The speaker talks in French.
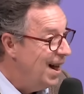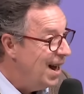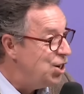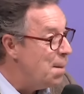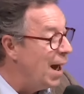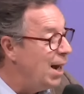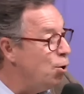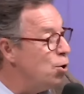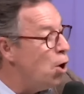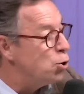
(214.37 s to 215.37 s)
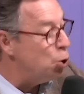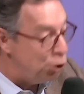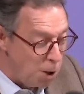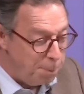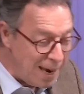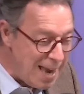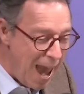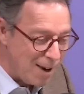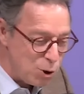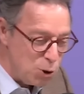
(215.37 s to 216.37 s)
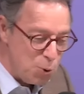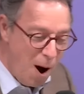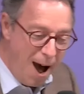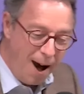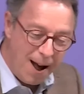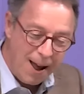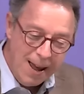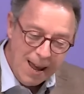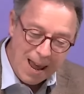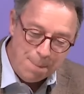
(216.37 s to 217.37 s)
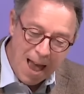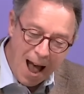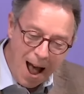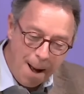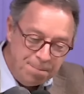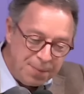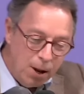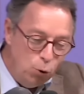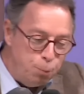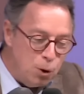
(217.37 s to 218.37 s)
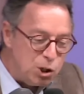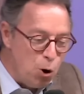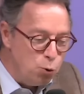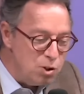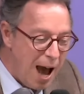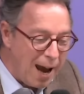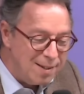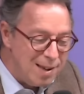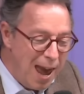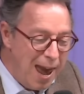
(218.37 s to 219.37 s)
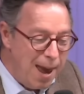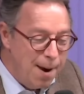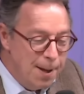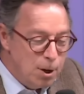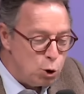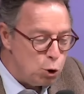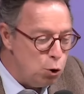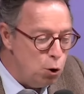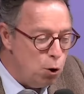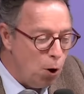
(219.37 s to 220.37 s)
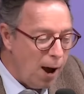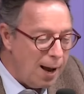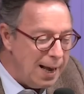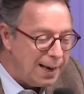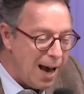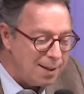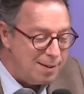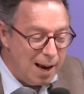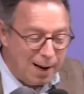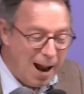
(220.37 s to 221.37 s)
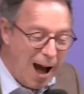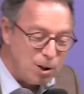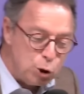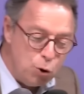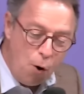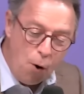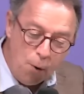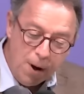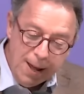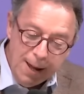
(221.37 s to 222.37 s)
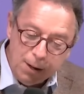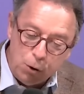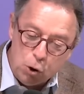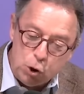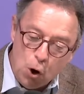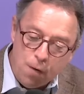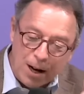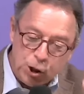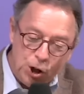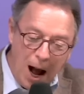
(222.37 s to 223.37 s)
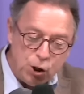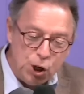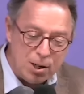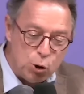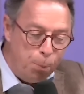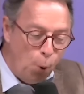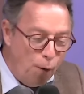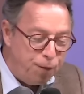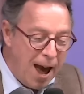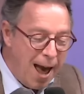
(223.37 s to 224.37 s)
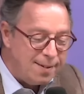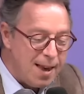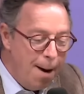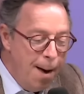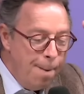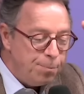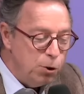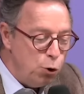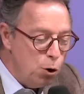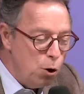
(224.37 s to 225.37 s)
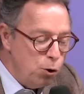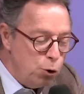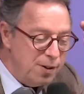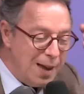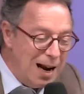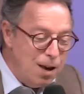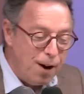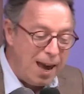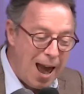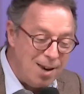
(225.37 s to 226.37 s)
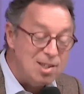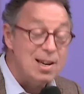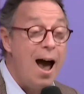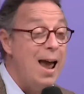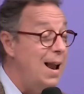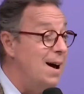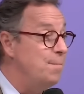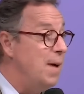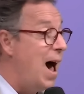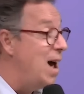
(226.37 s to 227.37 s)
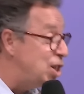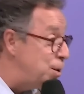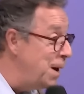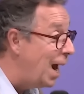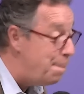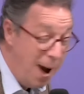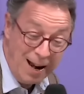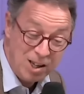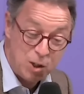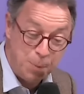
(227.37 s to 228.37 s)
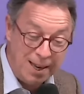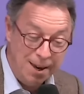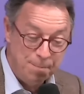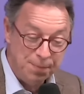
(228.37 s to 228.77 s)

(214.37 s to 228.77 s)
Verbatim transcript: Et j'aimerais que dans ce temps de prière ce soir, eh bien, nous puissions nous arrêter sur les quatre déclarations que Dieu va charger son prophète de, de délivrer à Israël, inspiré par l'Esprit,